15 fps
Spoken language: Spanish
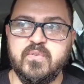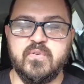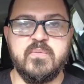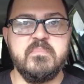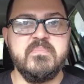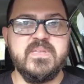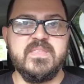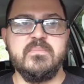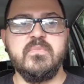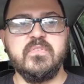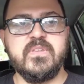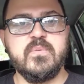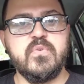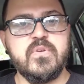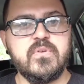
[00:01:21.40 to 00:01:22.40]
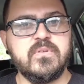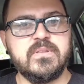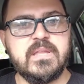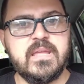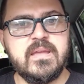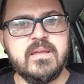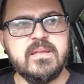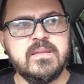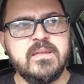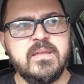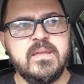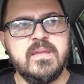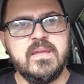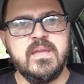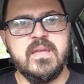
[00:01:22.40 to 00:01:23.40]
que uno mismo se boicotea,
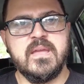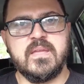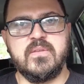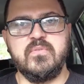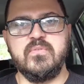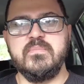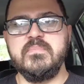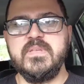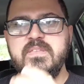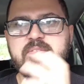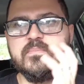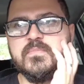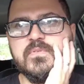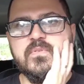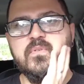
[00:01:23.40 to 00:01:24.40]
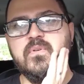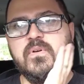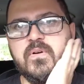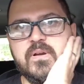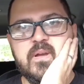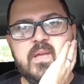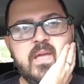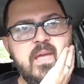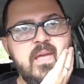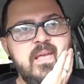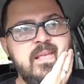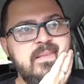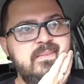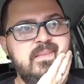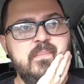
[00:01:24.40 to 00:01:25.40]
que uno mismo
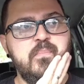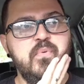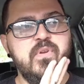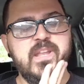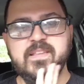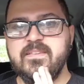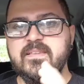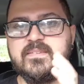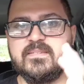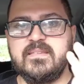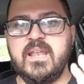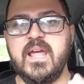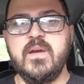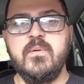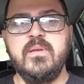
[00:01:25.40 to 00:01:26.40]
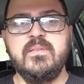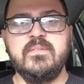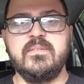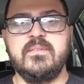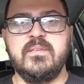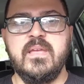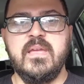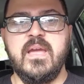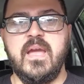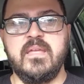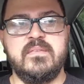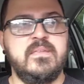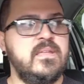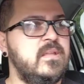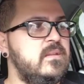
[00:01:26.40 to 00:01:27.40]
se pone esas trabas
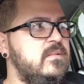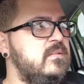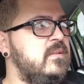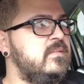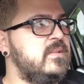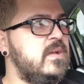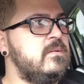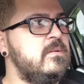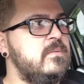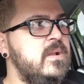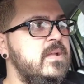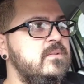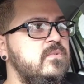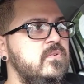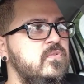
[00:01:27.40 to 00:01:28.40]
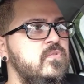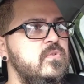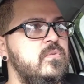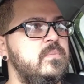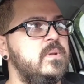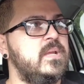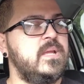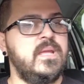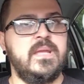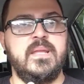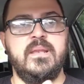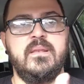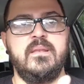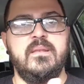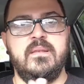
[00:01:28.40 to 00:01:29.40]
Ayer te estaba hablando sobre
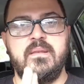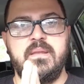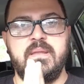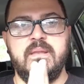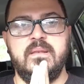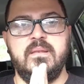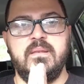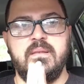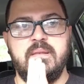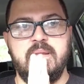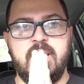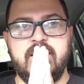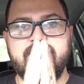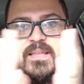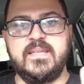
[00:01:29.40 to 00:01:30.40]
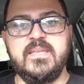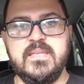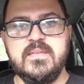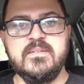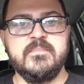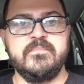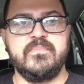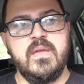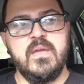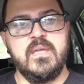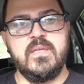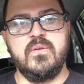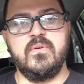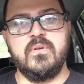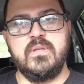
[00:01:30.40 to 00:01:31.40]
el, hasta aquí
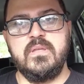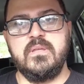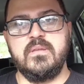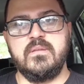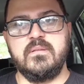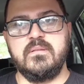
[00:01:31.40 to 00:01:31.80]
y hoy